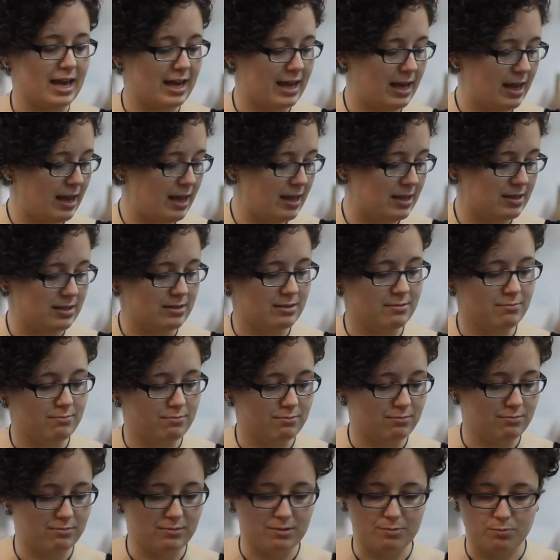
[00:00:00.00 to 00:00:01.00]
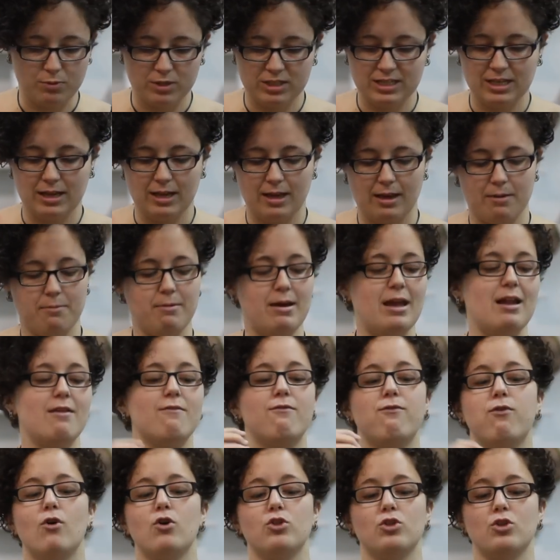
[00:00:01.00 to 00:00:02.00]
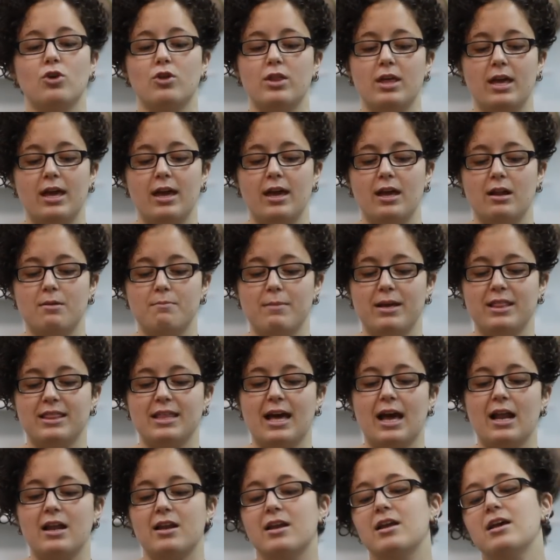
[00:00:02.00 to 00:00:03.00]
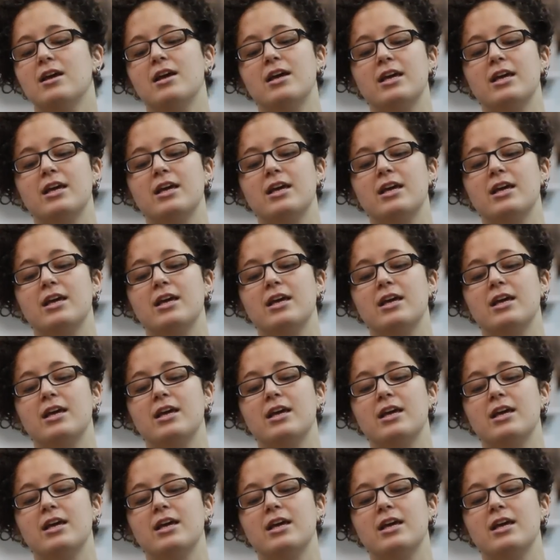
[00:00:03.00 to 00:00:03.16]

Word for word: ya que mm, pues, se ve el fondo del metal